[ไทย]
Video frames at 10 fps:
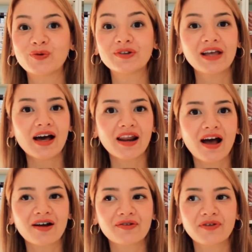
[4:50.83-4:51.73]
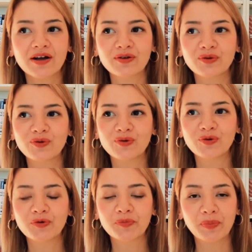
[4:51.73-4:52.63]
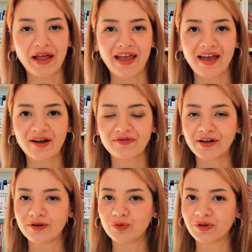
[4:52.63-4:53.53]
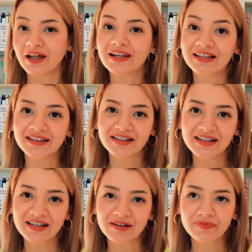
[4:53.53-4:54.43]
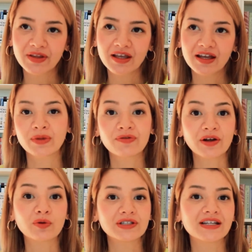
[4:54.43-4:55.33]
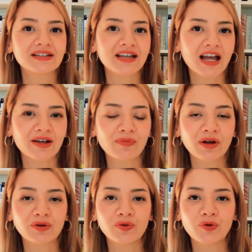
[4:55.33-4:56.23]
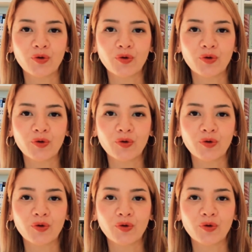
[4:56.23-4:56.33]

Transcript: น่ารัก ฟังดูแปลกฟังดูทะเลนดี มันฟังดูจริงใจมันดู